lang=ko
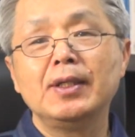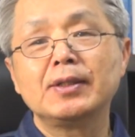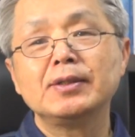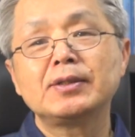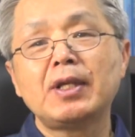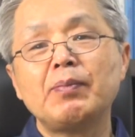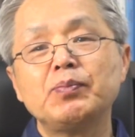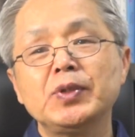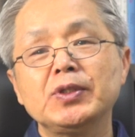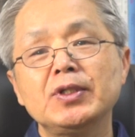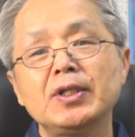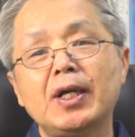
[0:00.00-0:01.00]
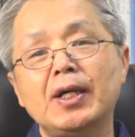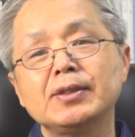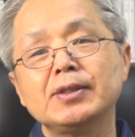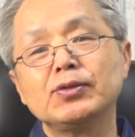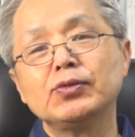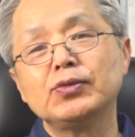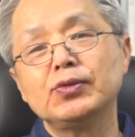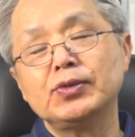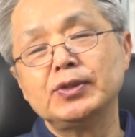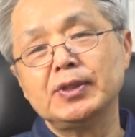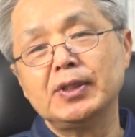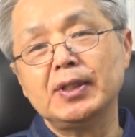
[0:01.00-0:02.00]
그 답변을 가지고
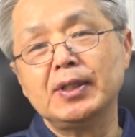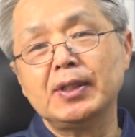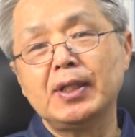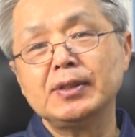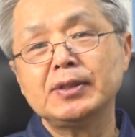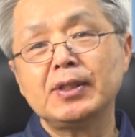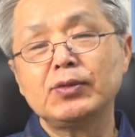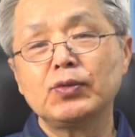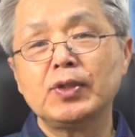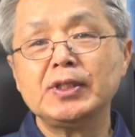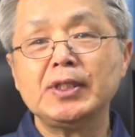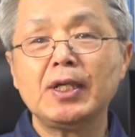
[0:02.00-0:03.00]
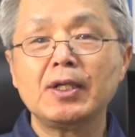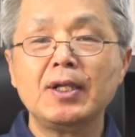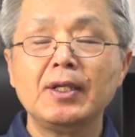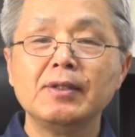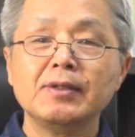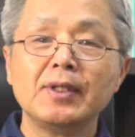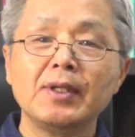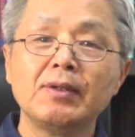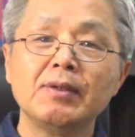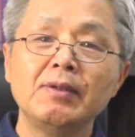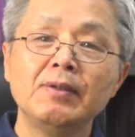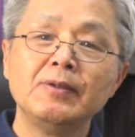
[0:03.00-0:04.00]
이제 한 시간 동안 이야기를
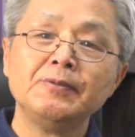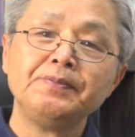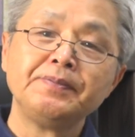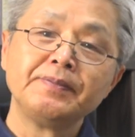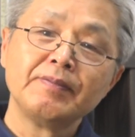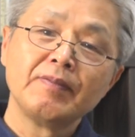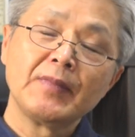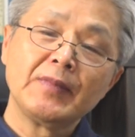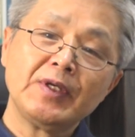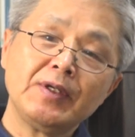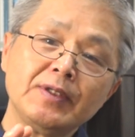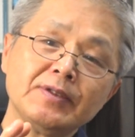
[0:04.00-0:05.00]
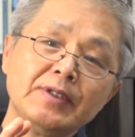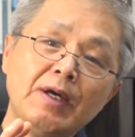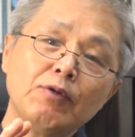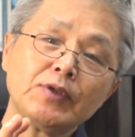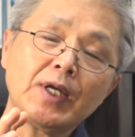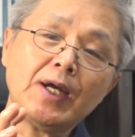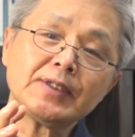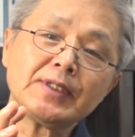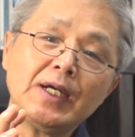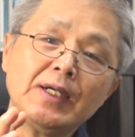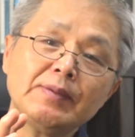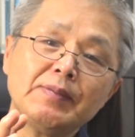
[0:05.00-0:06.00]
했는데요. 그래서 나온
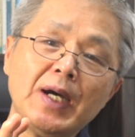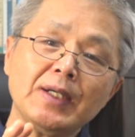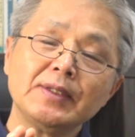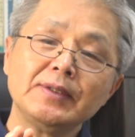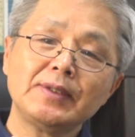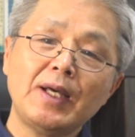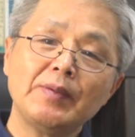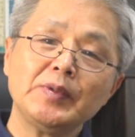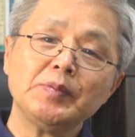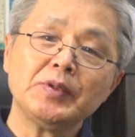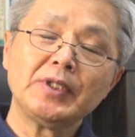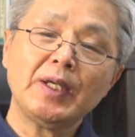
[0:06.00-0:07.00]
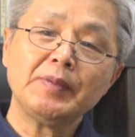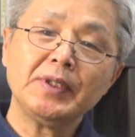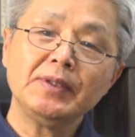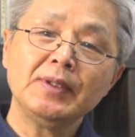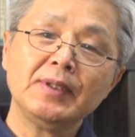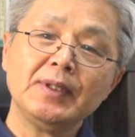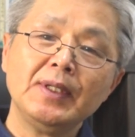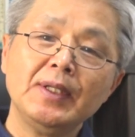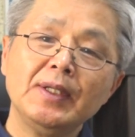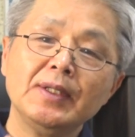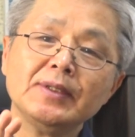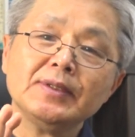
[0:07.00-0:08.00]
가장 많은 답이 뭐냐면
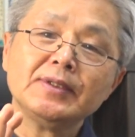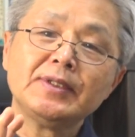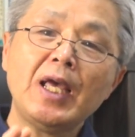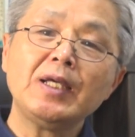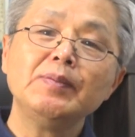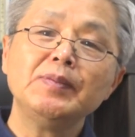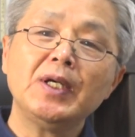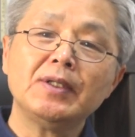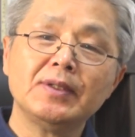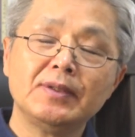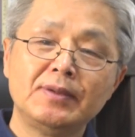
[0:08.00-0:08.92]
생명,